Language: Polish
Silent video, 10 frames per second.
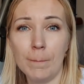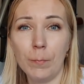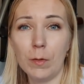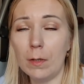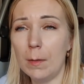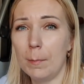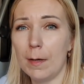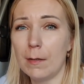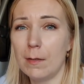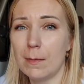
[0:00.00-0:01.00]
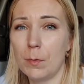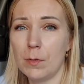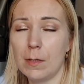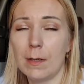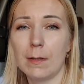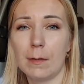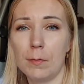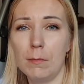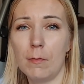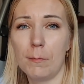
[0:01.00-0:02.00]
No i bach, niespodzianka,
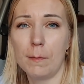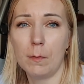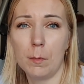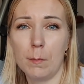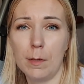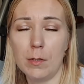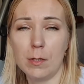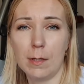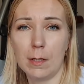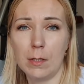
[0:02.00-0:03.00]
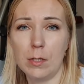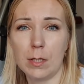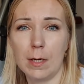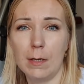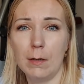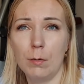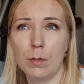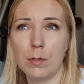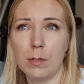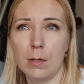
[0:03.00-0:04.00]
trafiłam w pewnym momencie na jakiś kanał,
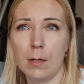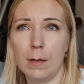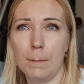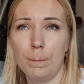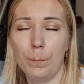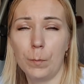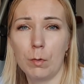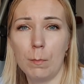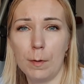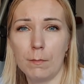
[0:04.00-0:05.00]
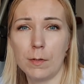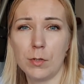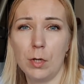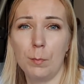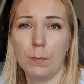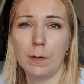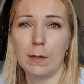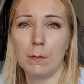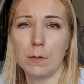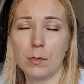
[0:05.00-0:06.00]
gdzie mm, chłopak właśnie
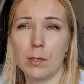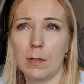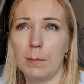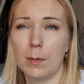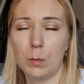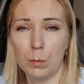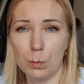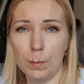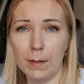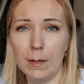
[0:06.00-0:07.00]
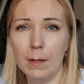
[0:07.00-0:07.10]
opowiadał coś na temat YouTube'a